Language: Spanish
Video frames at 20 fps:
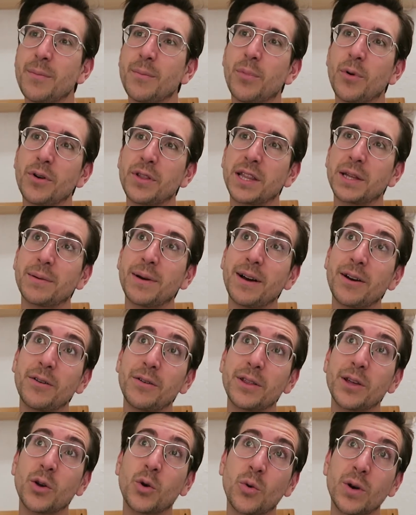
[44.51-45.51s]
Por
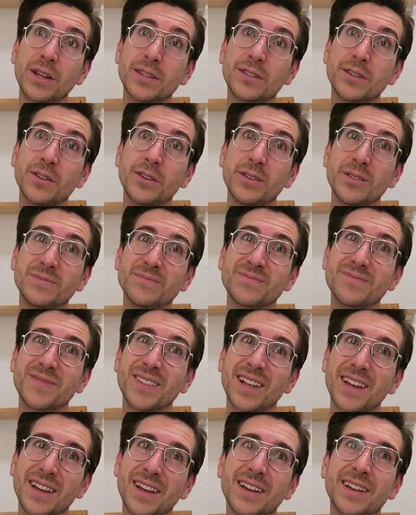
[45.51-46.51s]
debajo de 4
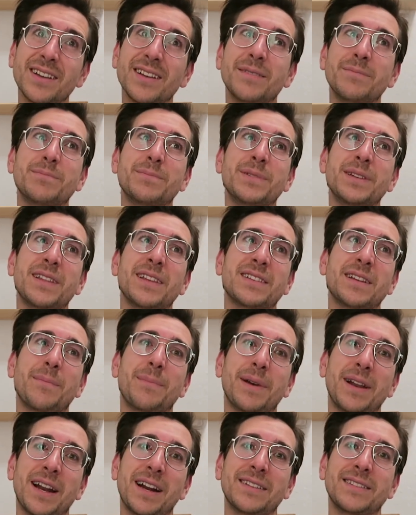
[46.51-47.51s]
empiezas
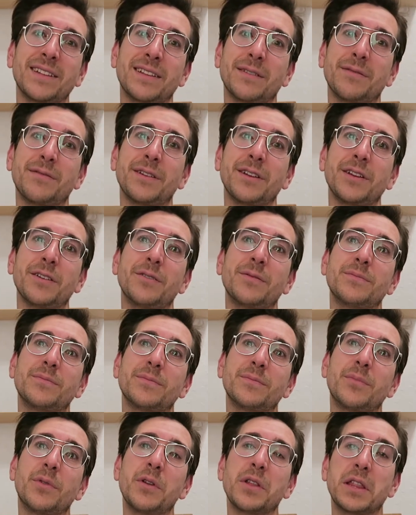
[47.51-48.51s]
a pelarte de frío.
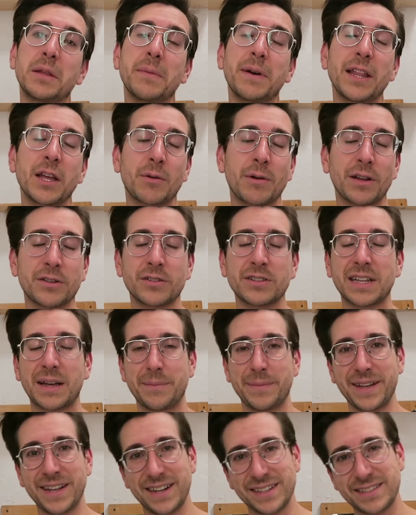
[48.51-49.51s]
Por encima de 4
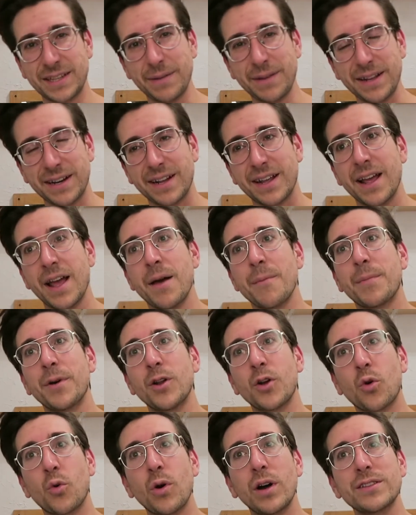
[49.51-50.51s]
también está bien,
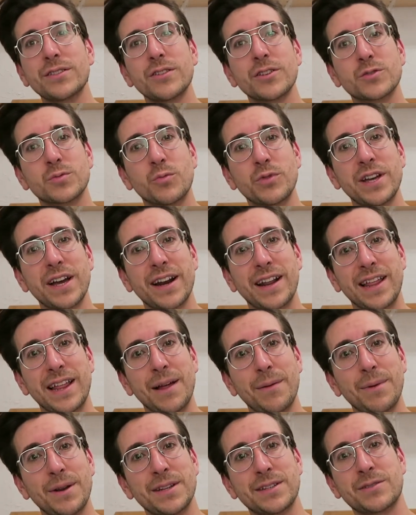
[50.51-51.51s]
pero 4 es muy
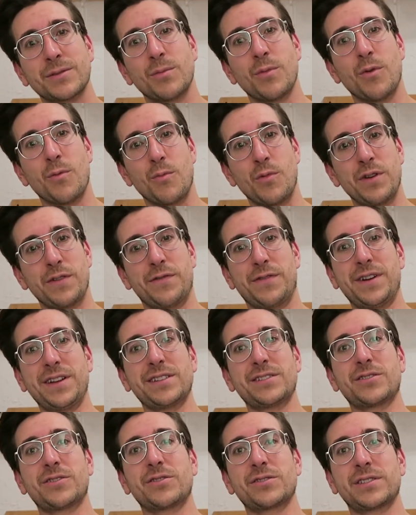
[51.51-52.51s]
agradable, es como muy
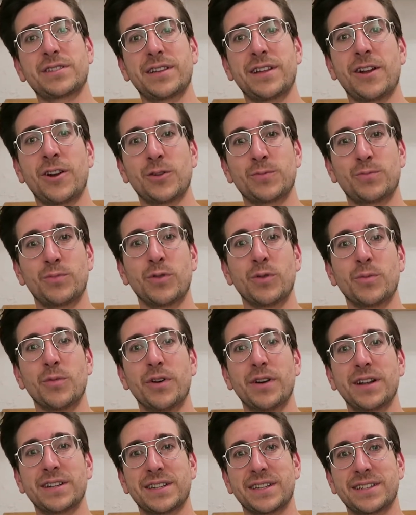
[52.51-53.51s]
fresco, se te llenan los
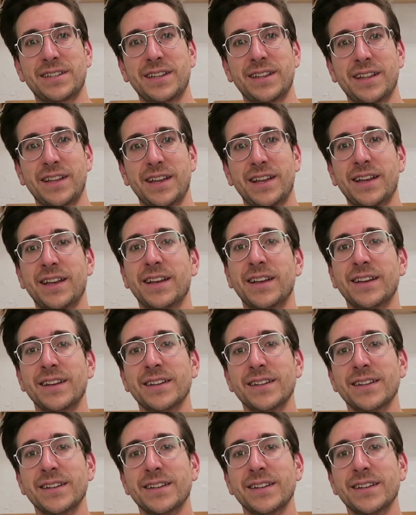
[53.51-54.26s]
pulmones así de